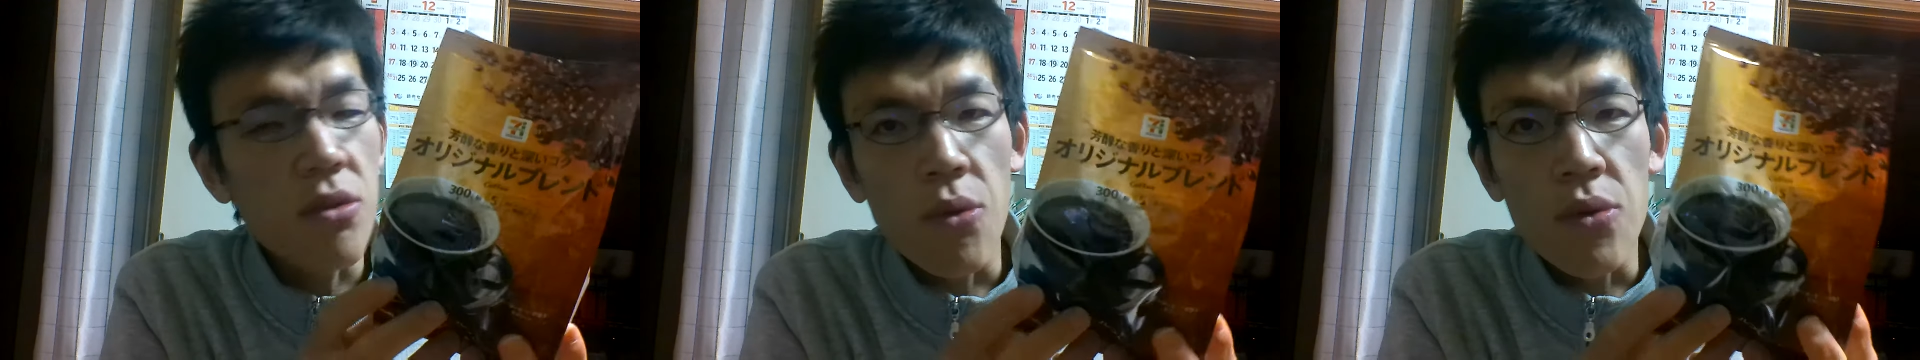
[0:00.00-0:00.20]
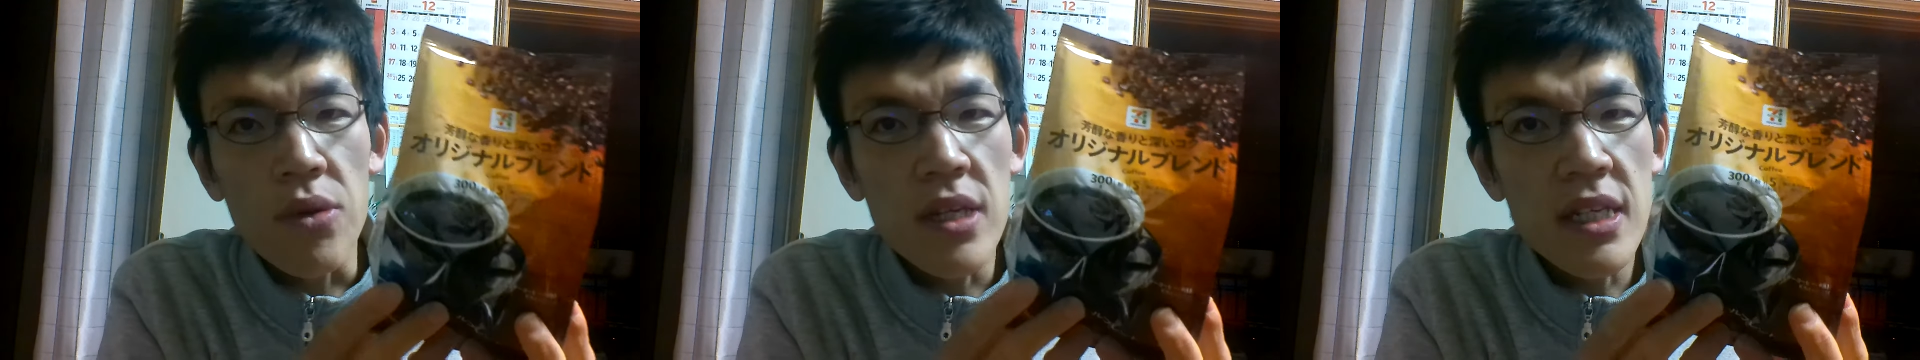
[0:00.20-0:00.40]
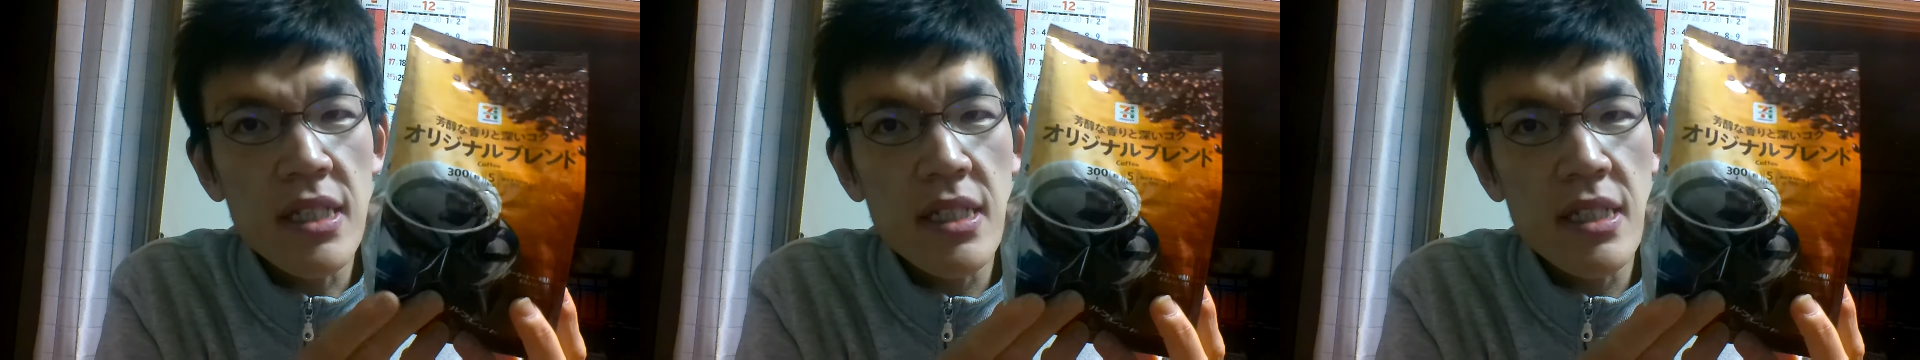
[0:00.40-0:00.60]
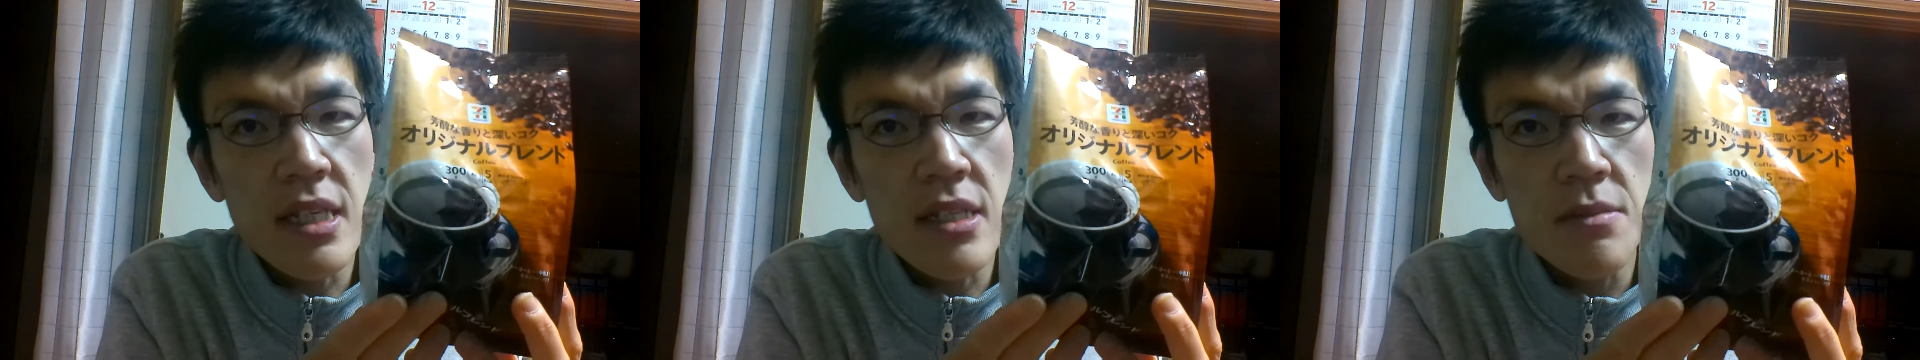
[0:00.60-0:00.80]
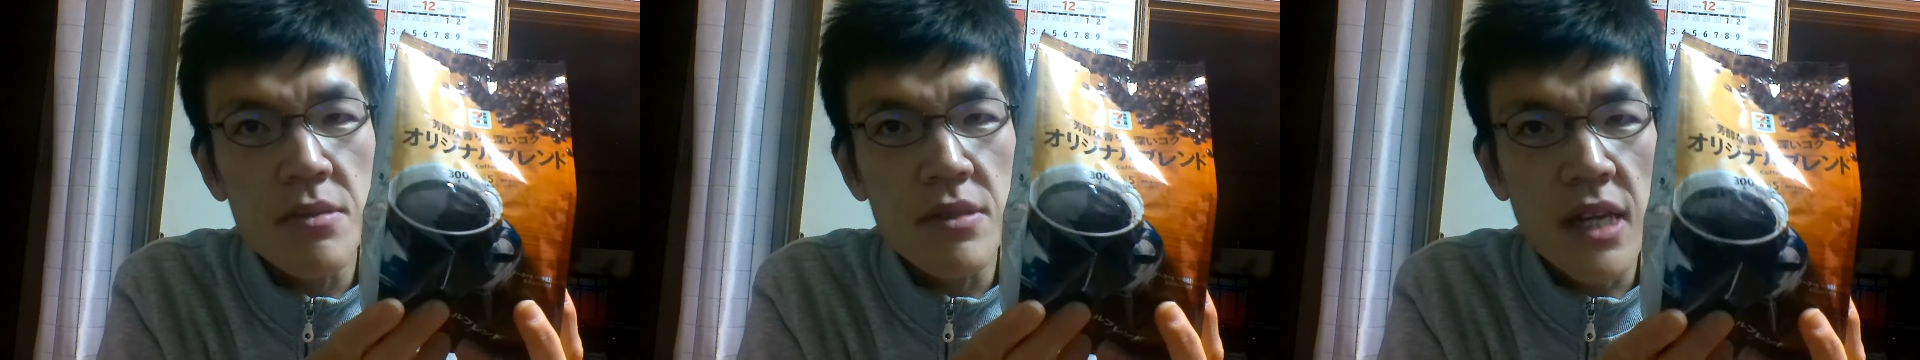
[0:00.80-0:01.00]

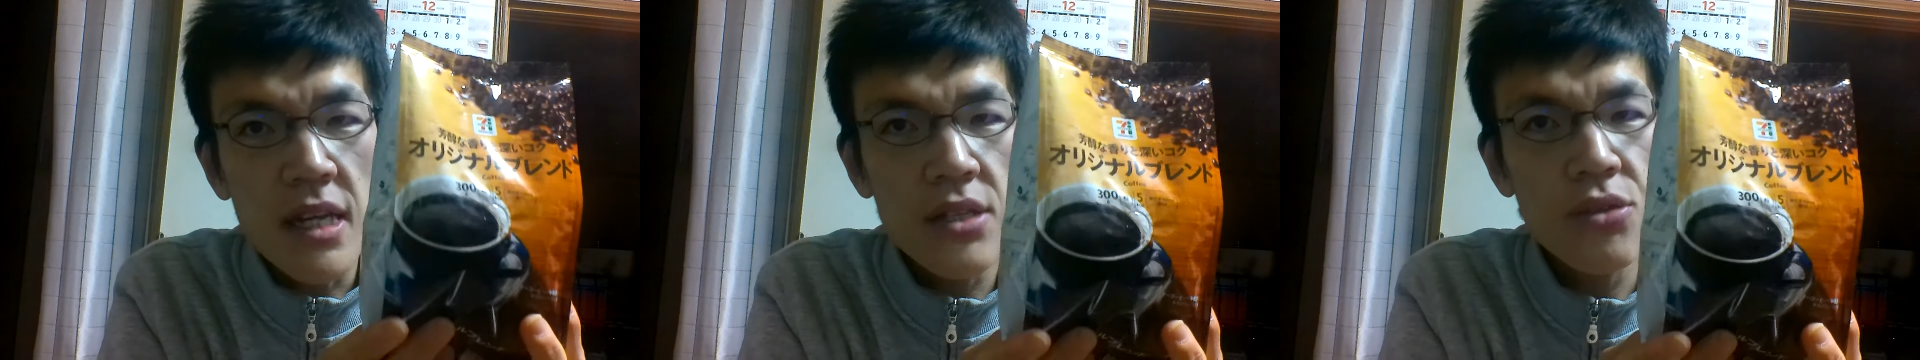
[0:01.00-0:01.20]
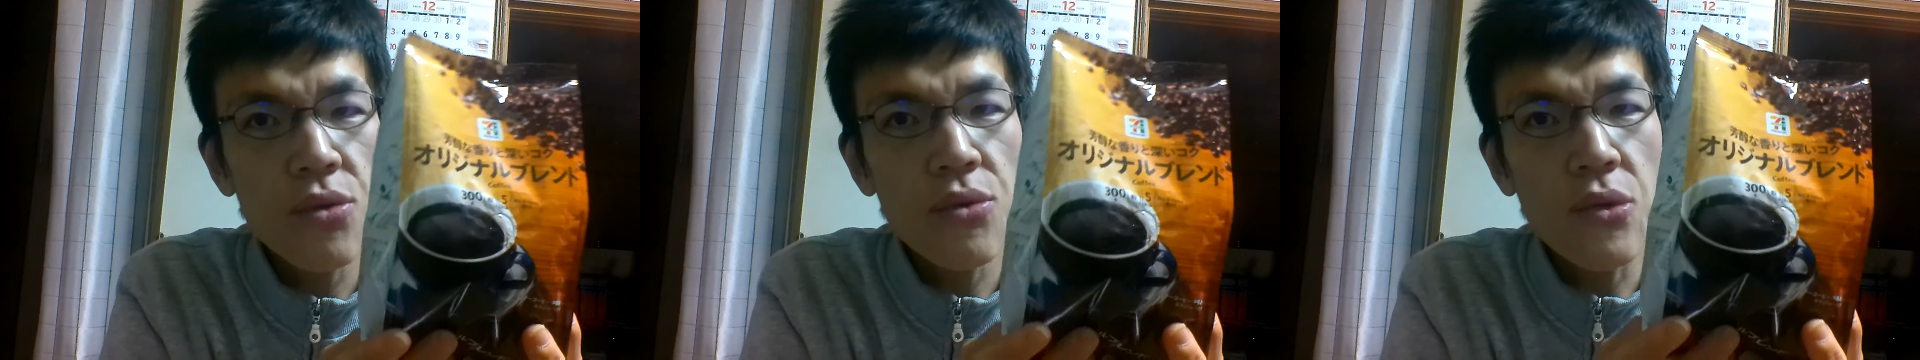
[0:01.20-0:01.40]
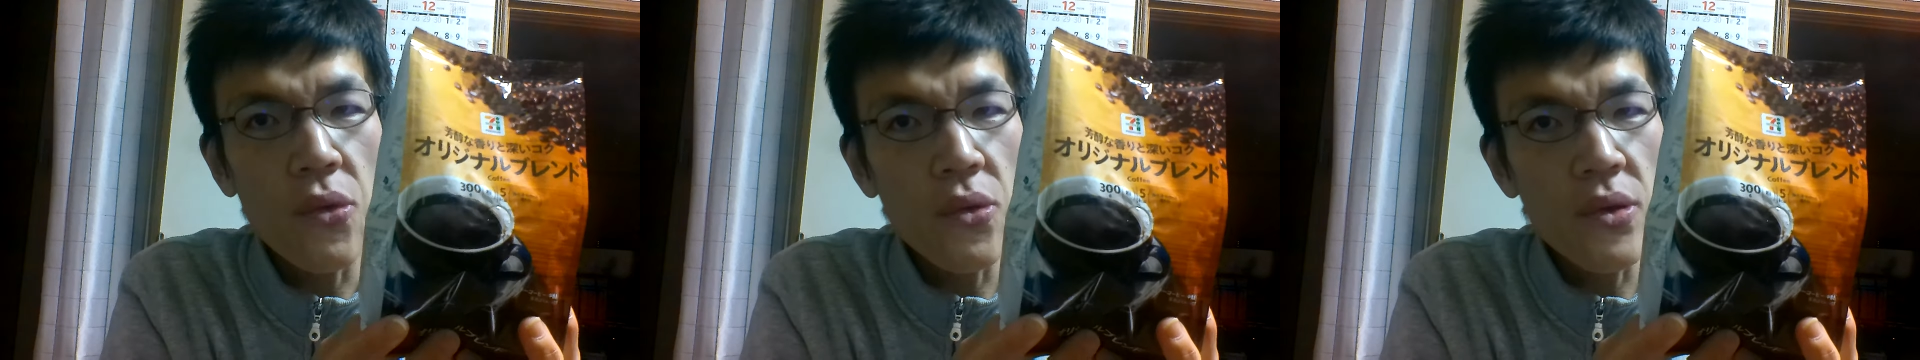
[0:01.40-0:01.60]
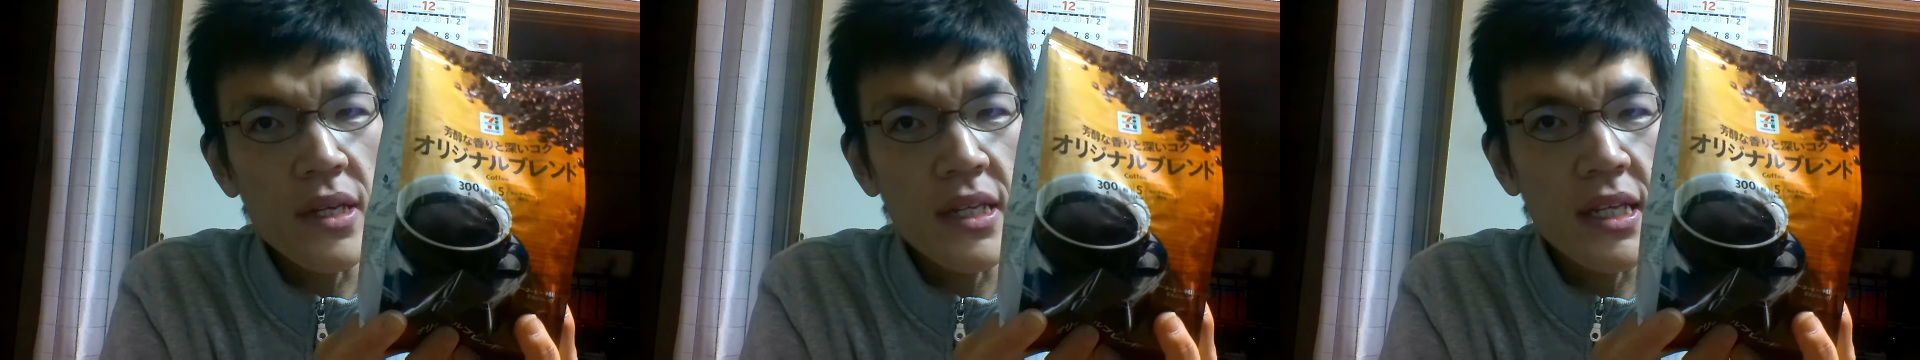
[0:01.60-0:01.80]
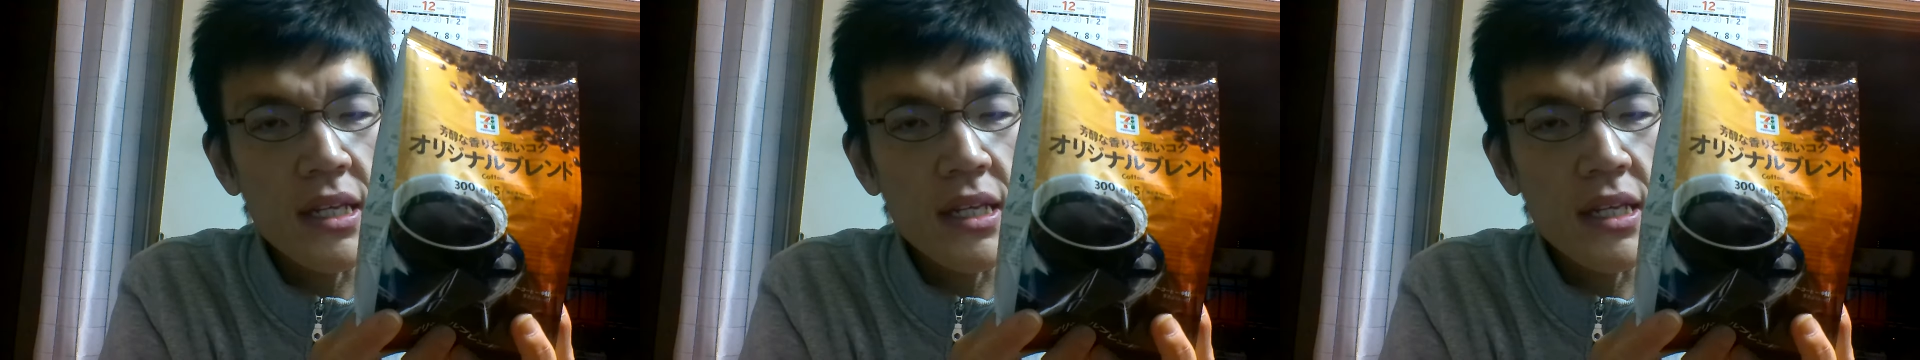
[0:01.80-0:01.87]
オリジナルブレンドコーヒー